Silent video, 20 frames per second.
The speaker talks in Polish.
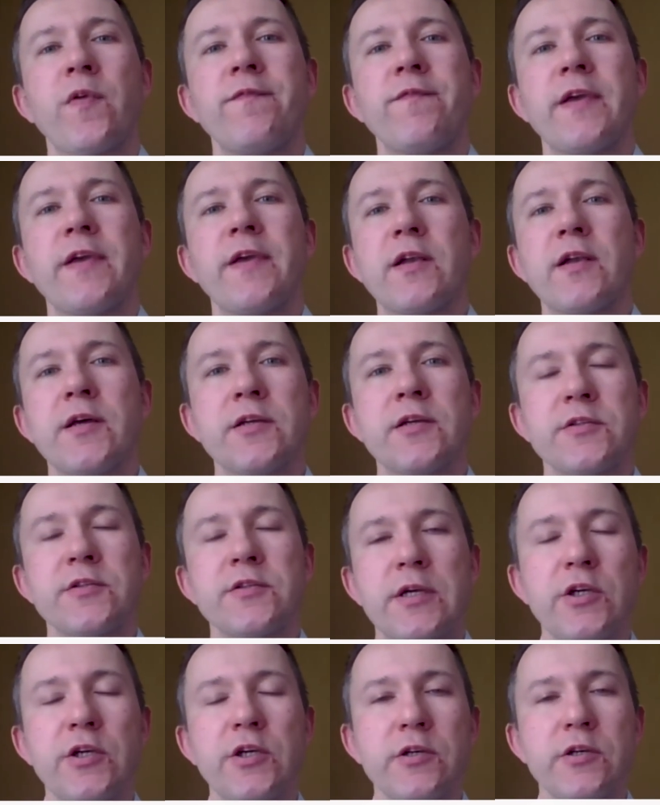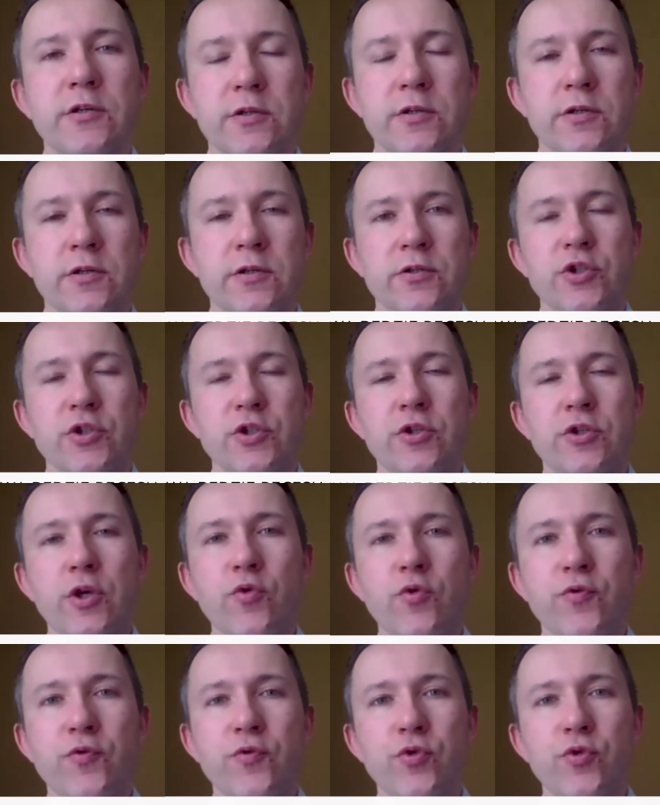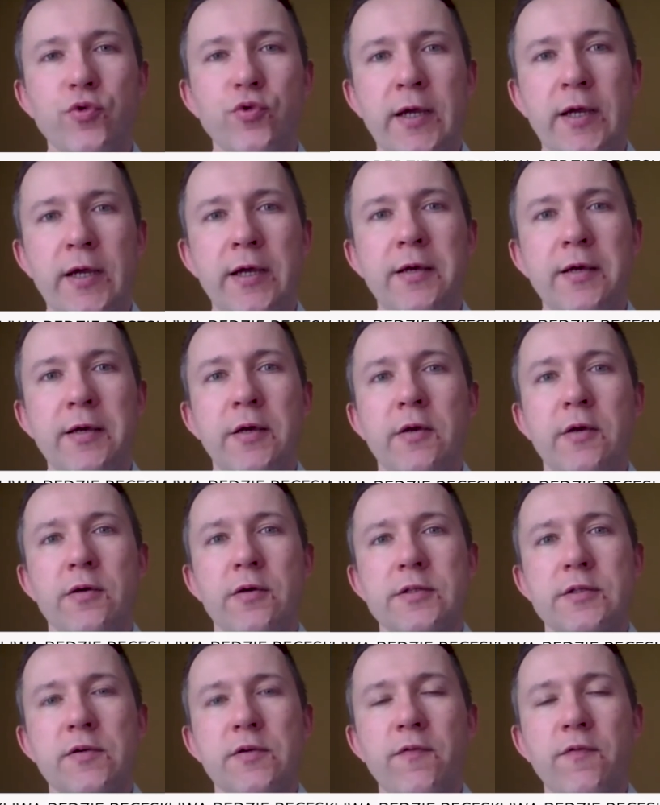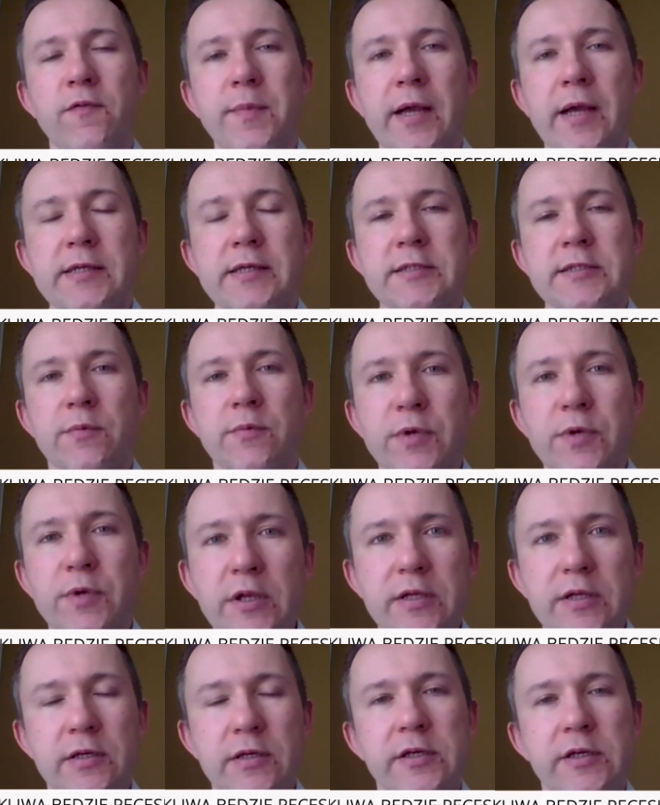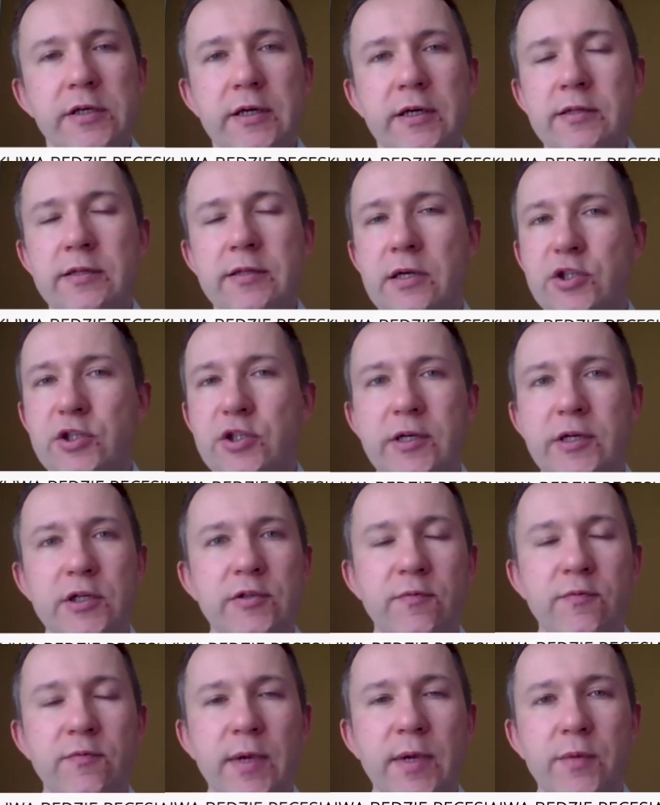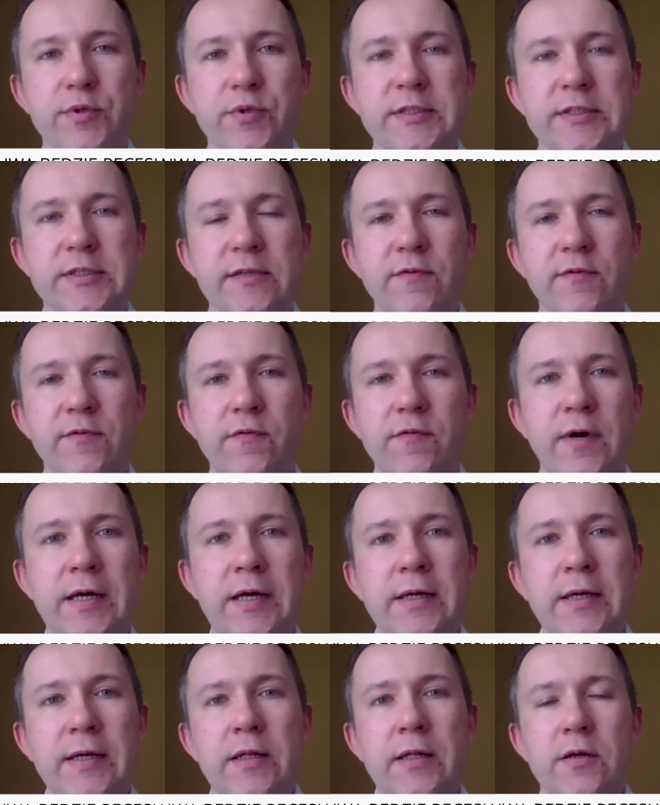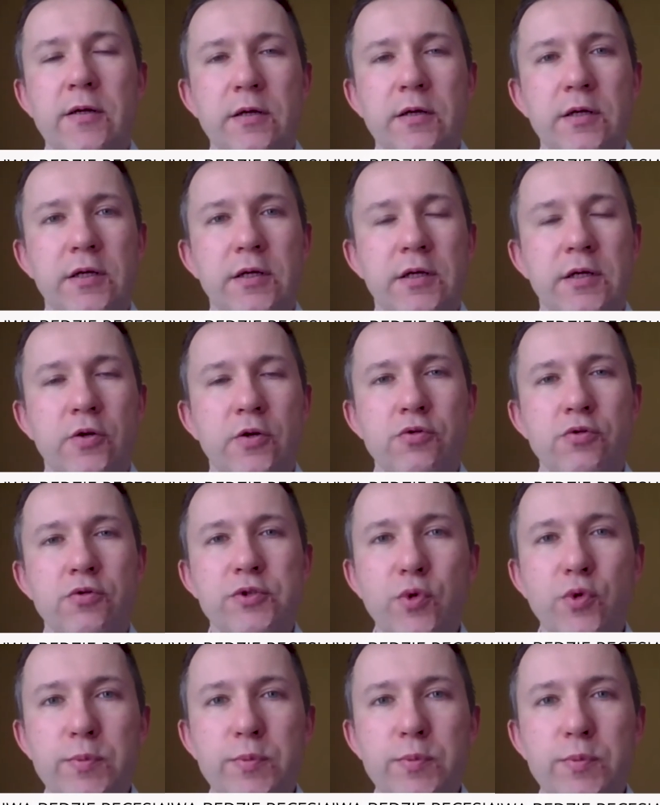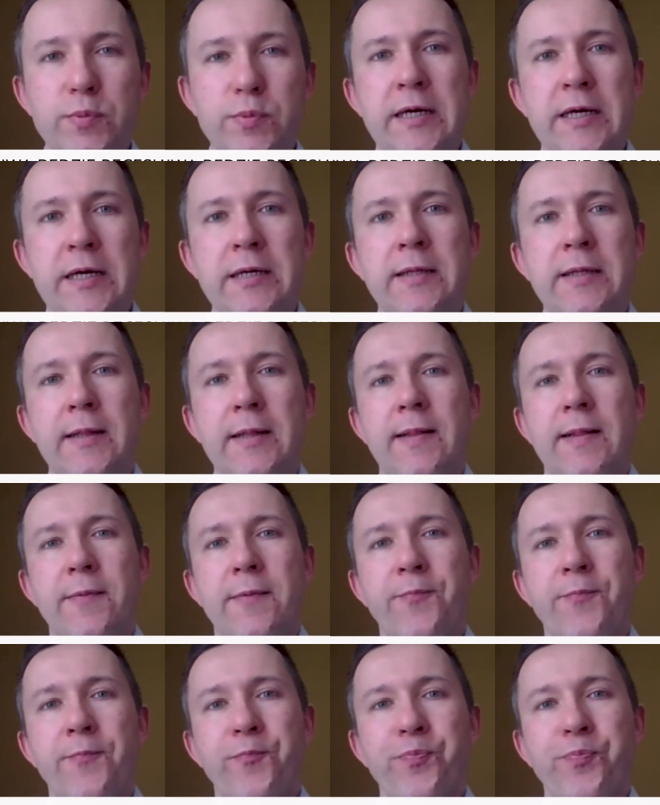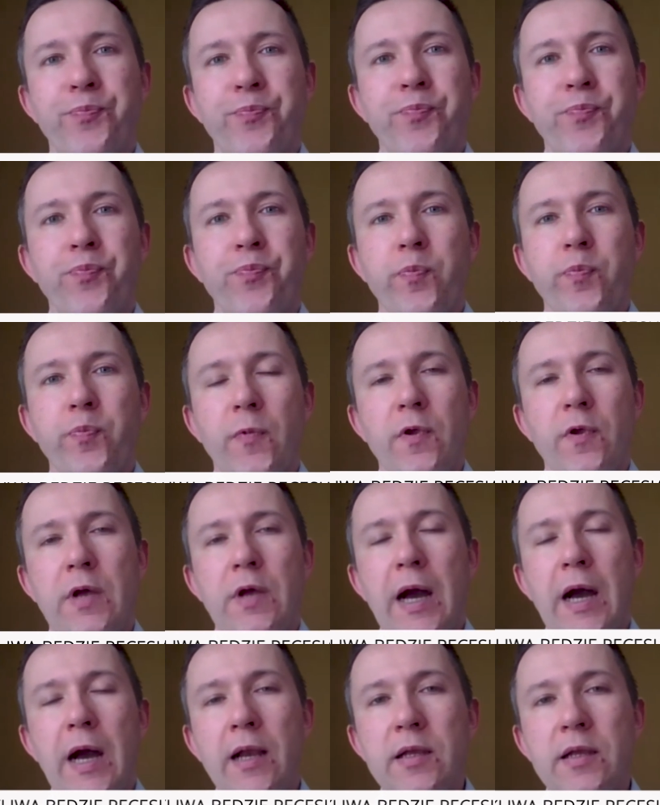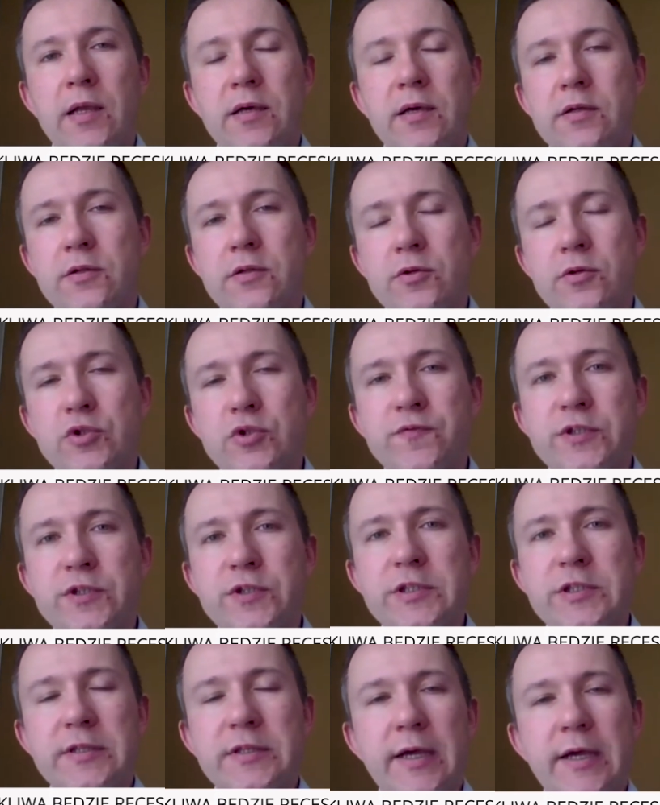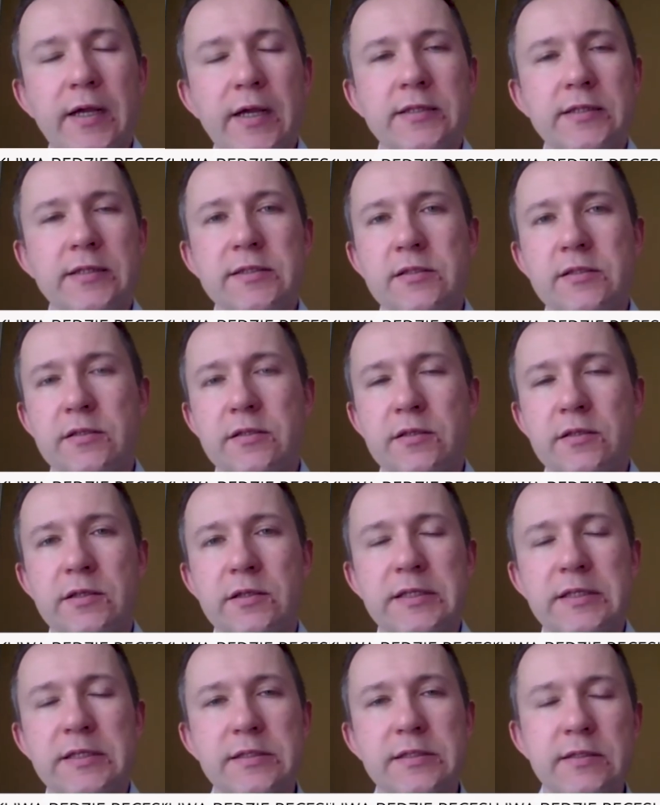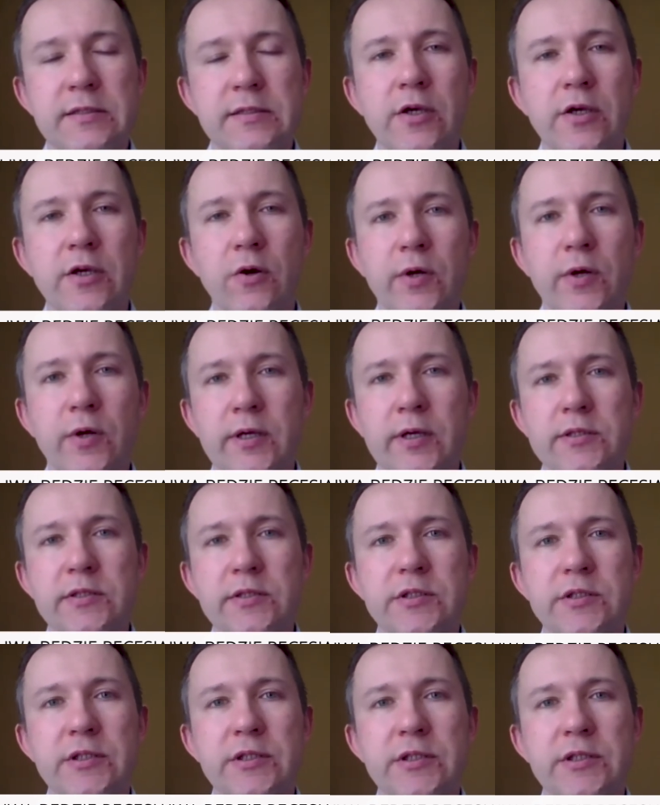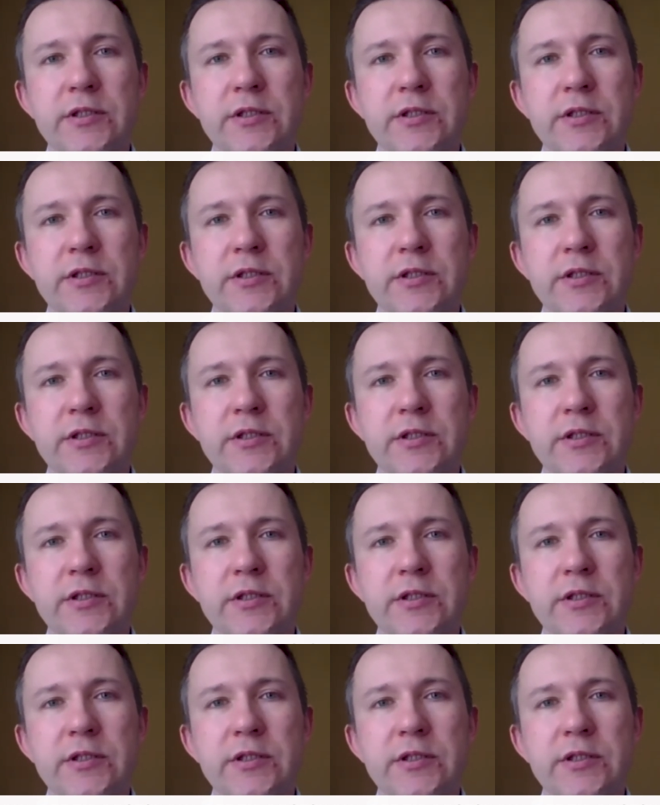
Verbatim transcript: wiele takich e, czynników, które są w miarę stabilne, takich jak nasza jakaś no, w miarę podstawowa e, konsumpcja, mm, ale no, oczywiście teraz jest taki okres, gdzie